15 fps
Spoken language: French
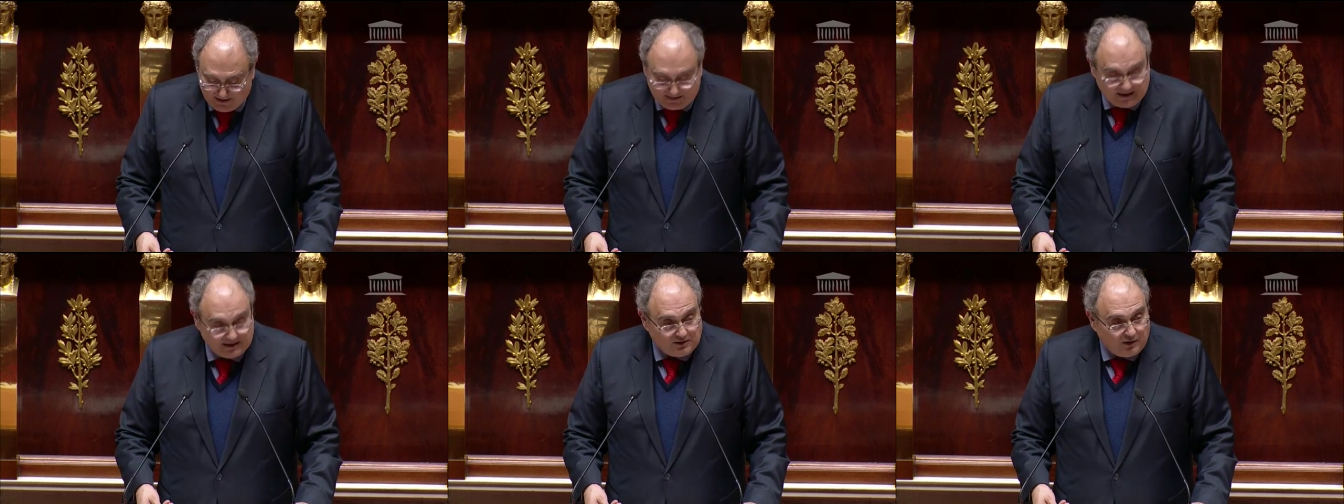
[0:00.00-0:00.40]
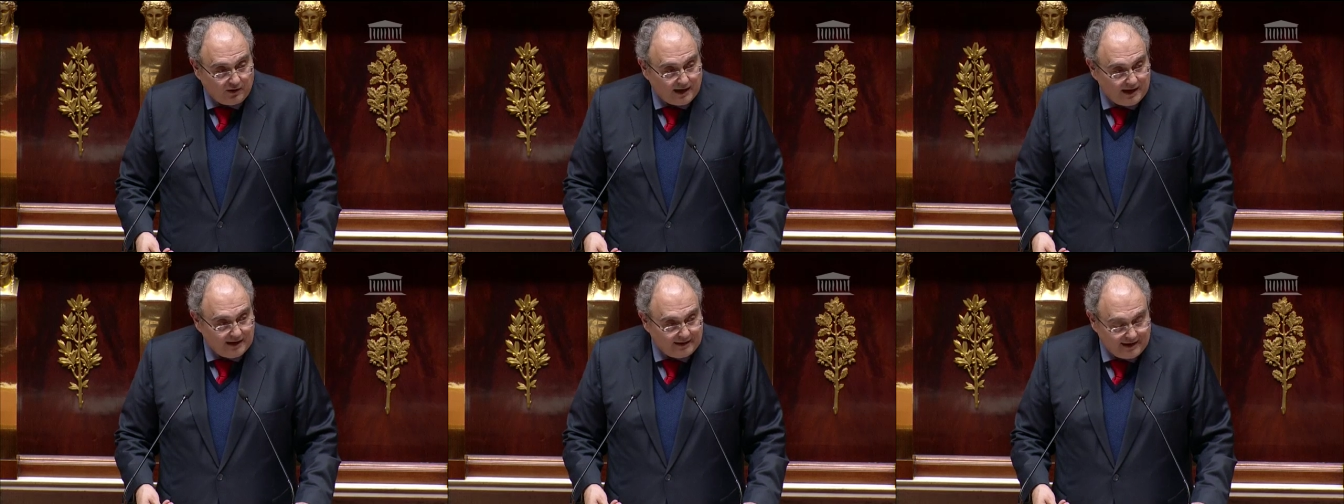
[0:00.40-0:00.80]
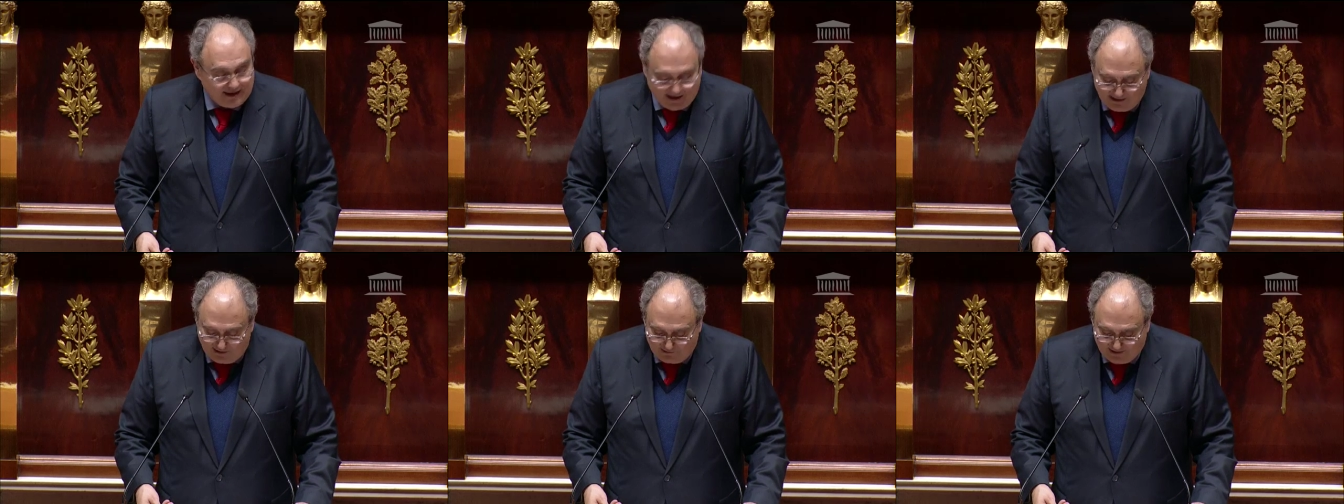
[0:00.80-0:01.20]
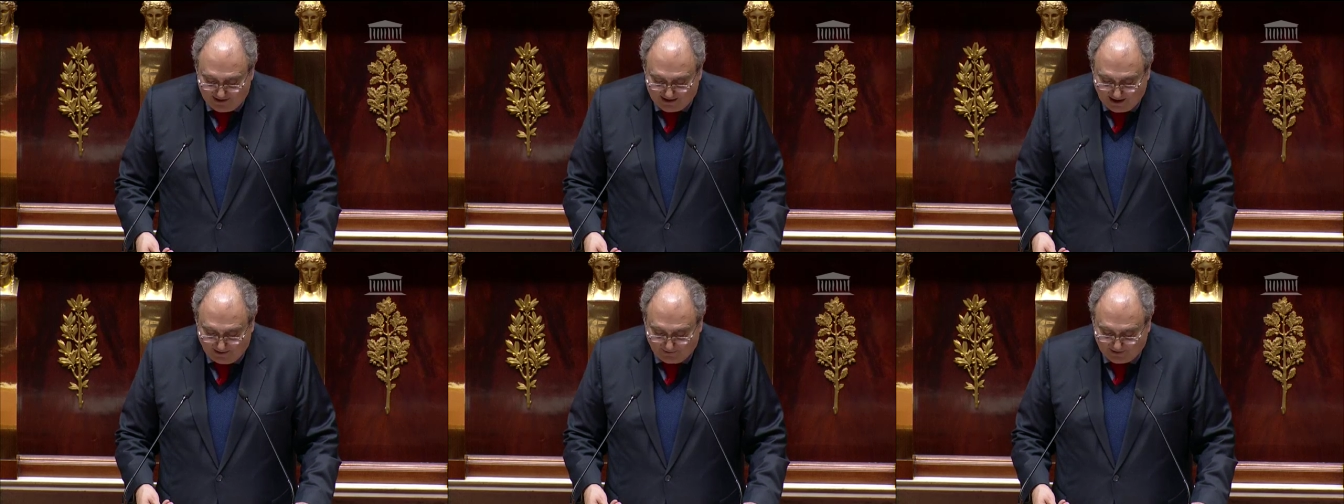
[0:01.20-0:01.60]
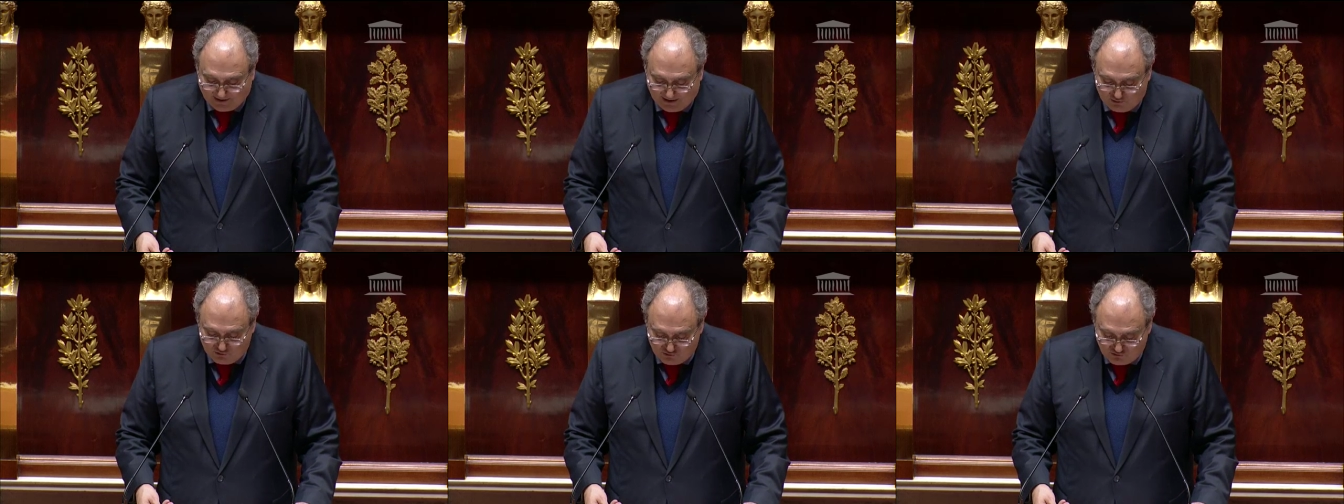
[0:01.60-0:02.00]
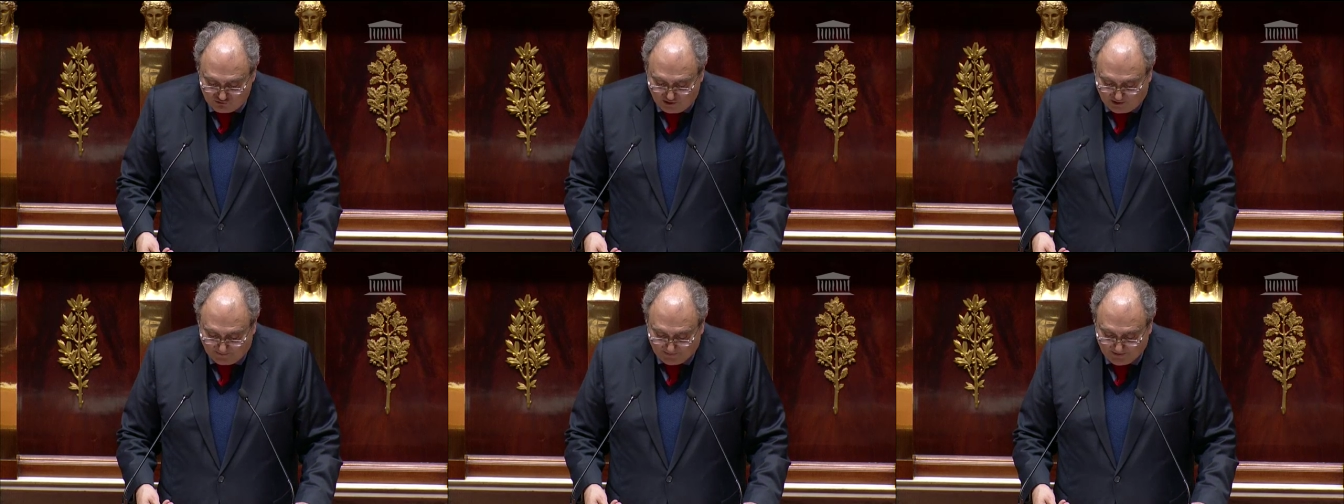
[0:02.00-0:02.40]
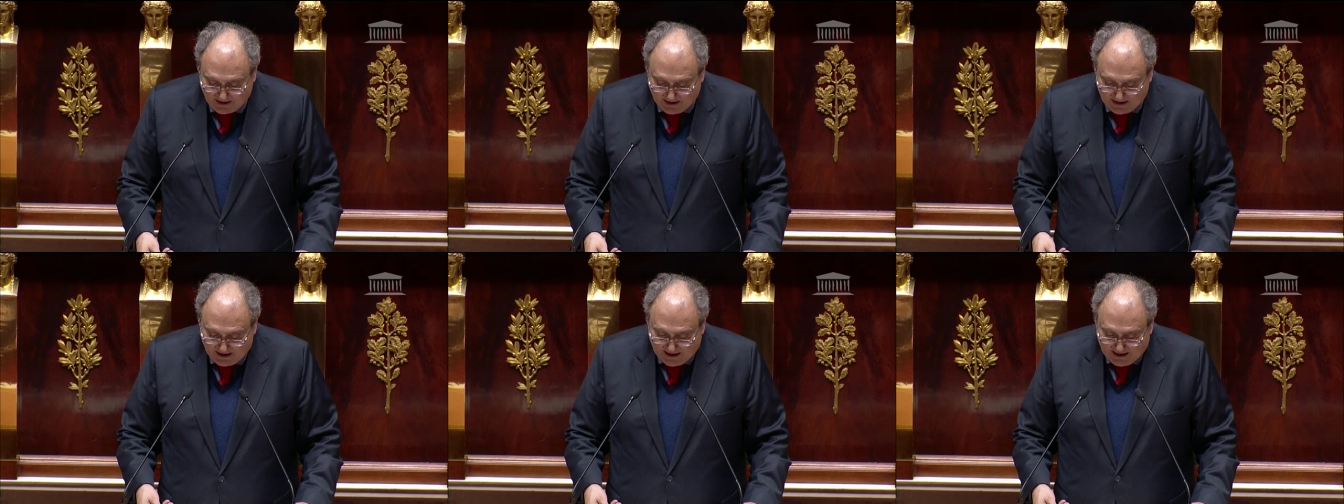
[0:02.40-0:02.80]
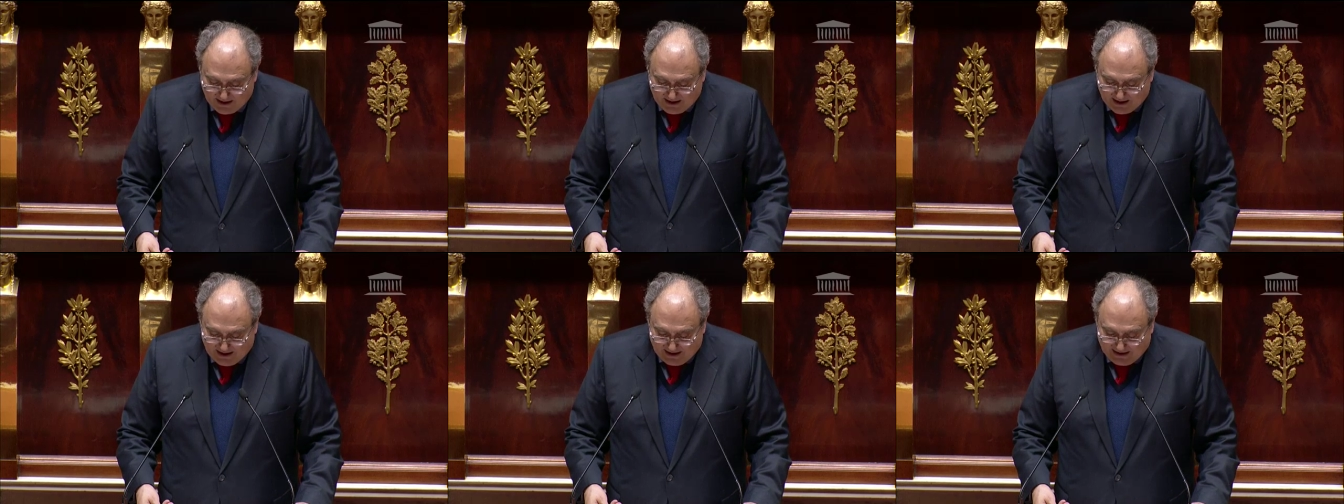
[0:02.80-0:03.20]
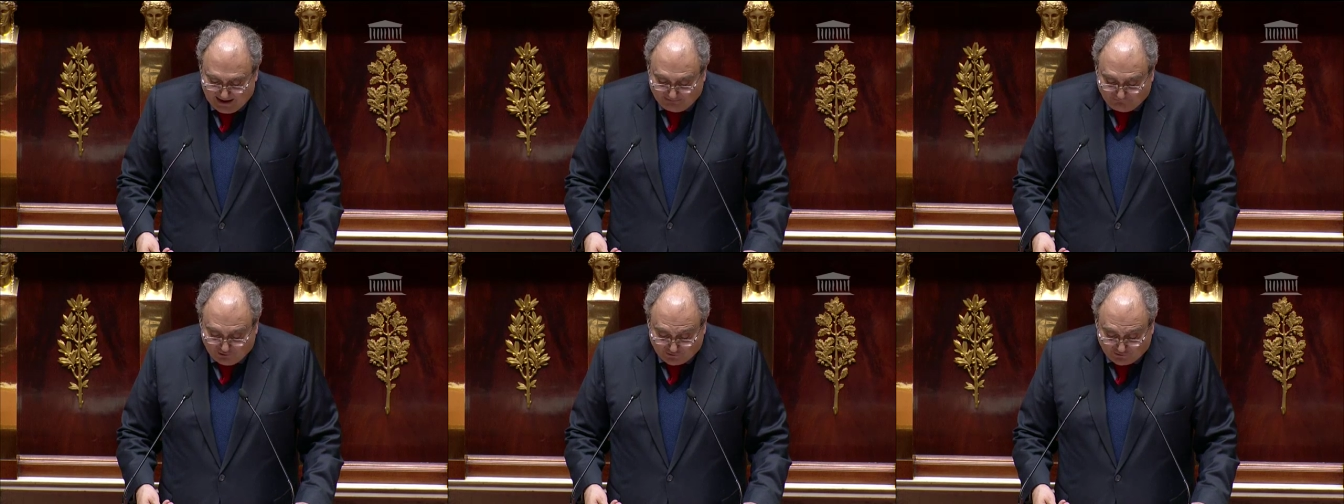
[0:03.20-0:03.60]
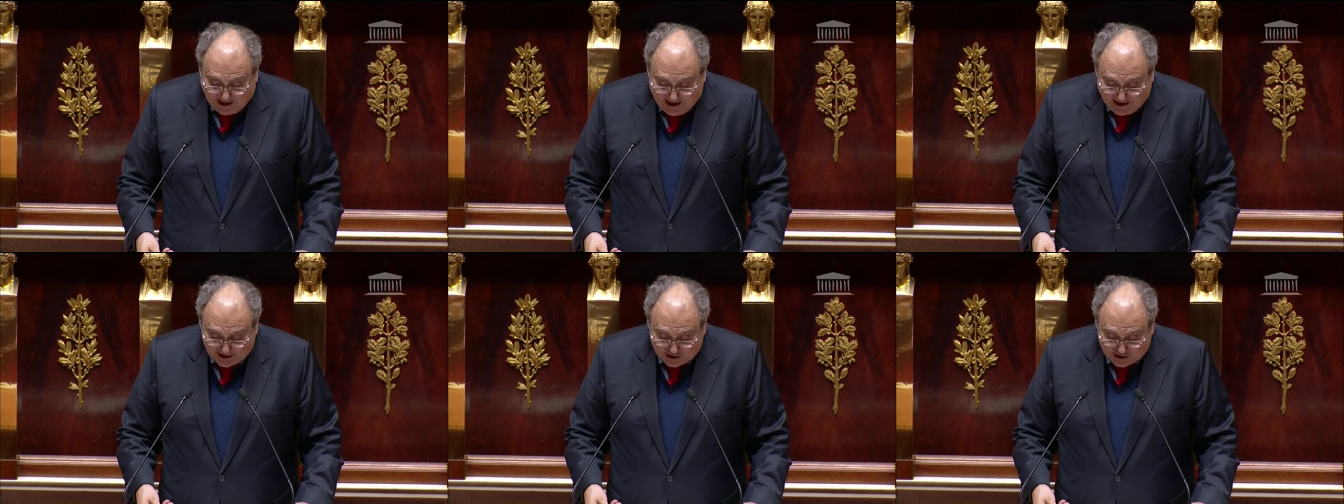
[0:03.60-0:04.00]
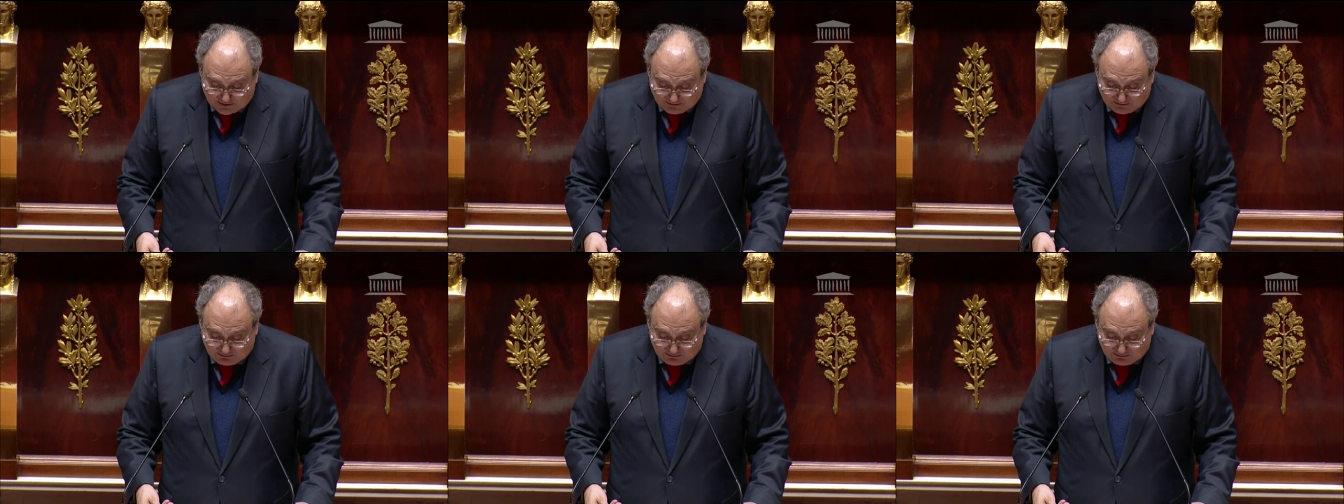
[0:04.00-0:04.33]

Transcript: c'est en réalité un handicap très lourd. L'avantage